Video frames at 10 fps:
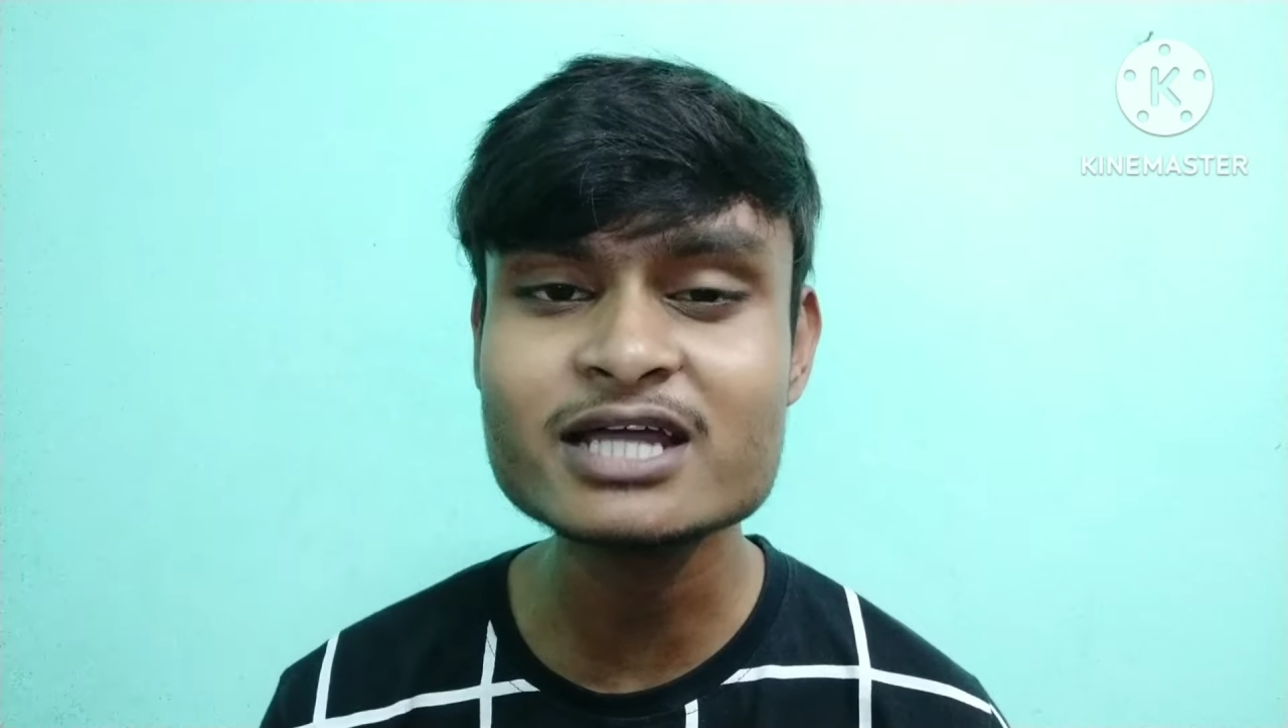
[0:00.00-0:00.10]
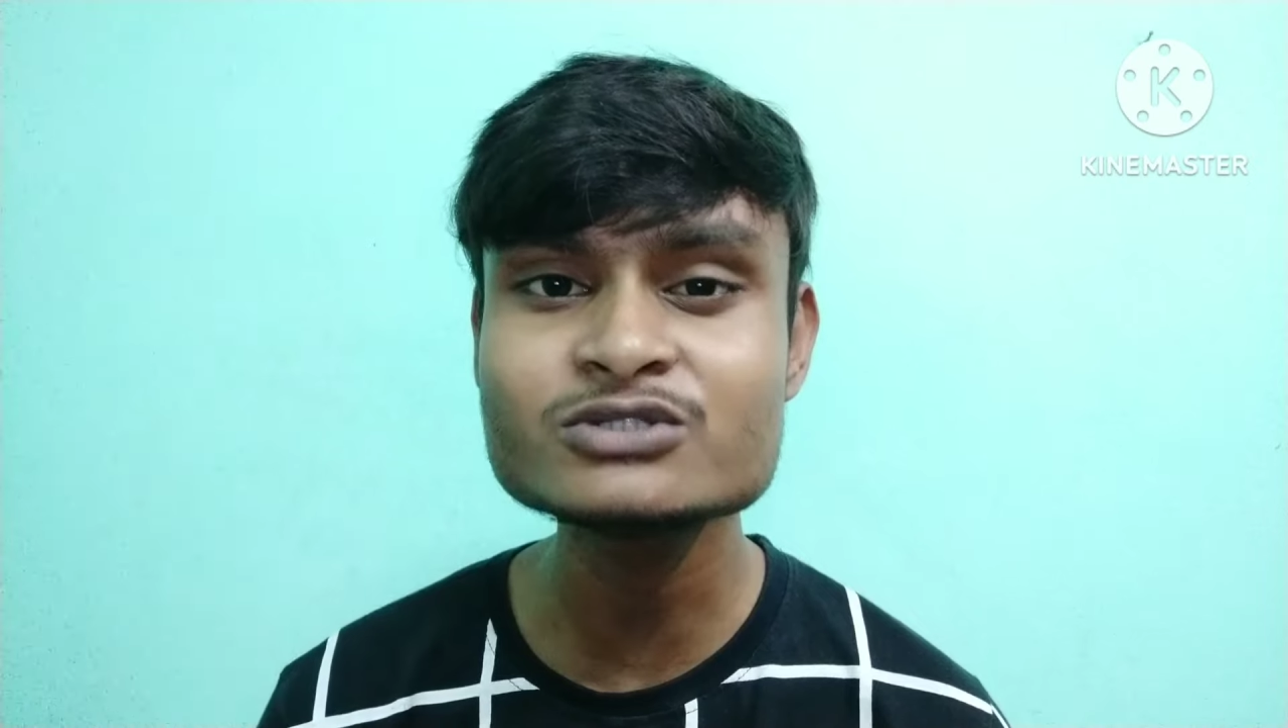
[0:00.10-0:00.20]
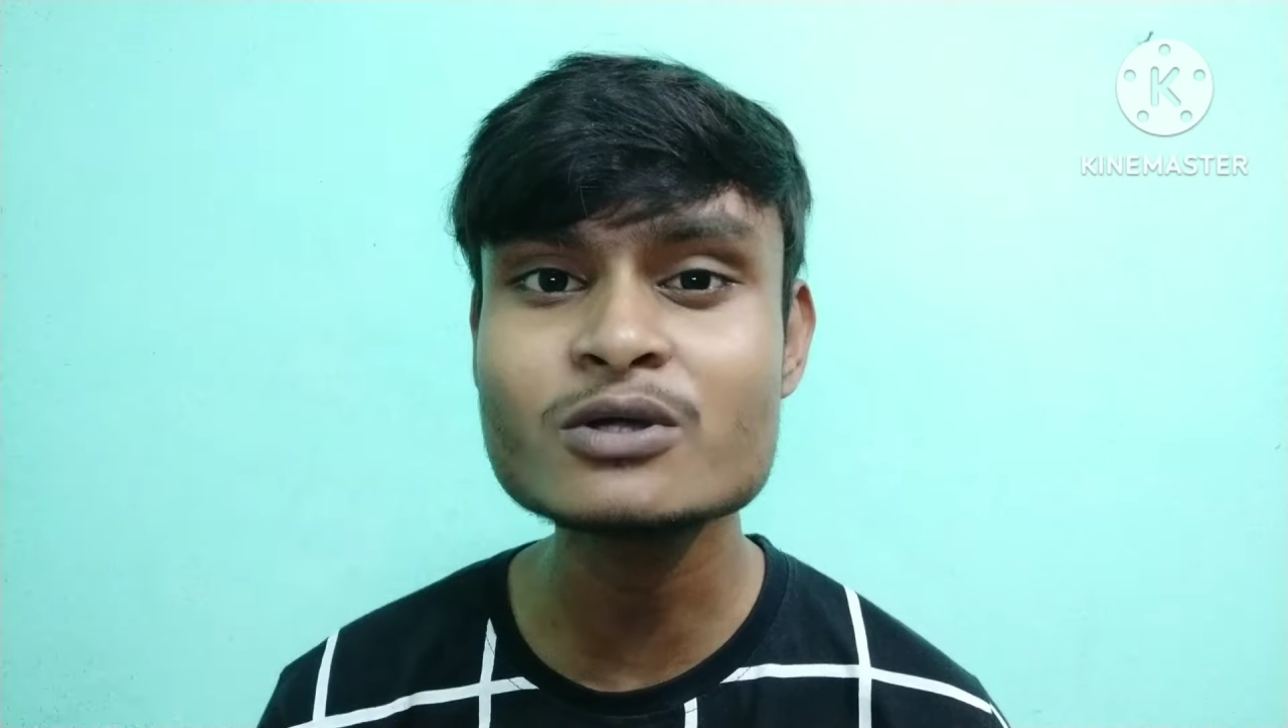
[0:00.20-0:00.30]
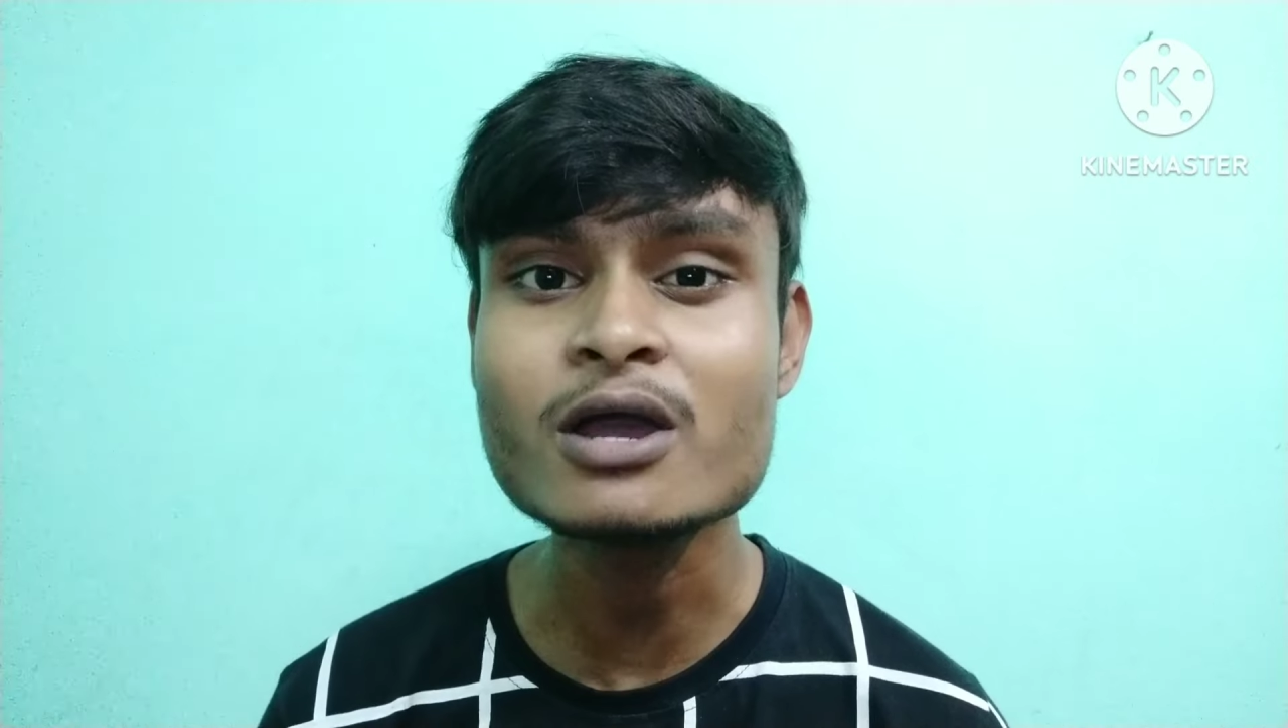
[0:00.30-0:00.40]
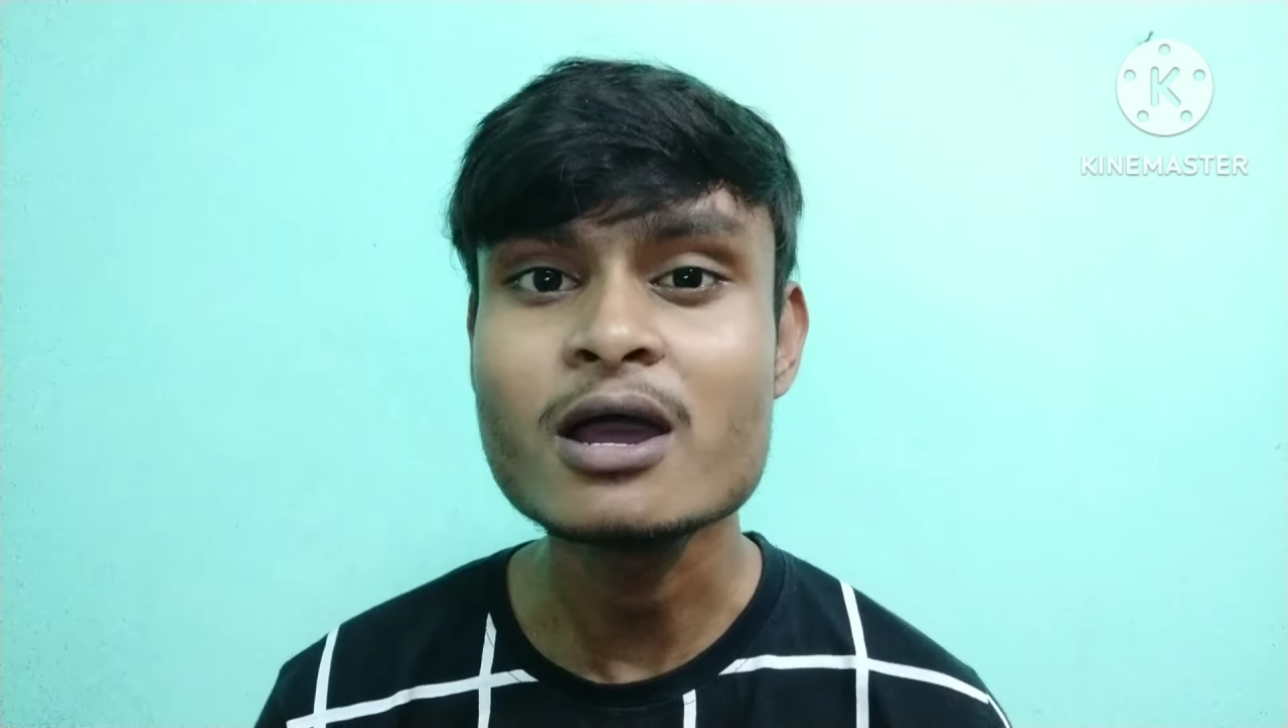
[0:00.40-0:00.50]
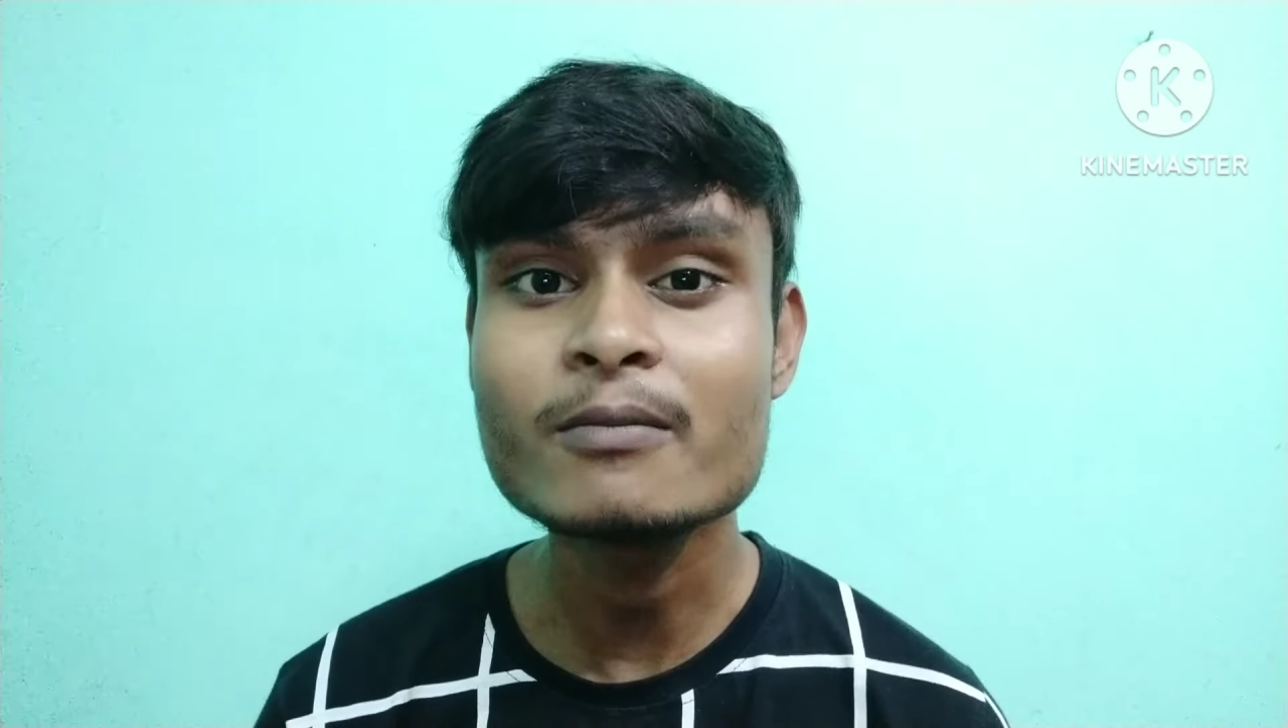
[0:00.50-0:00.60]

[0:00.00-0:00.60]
का जो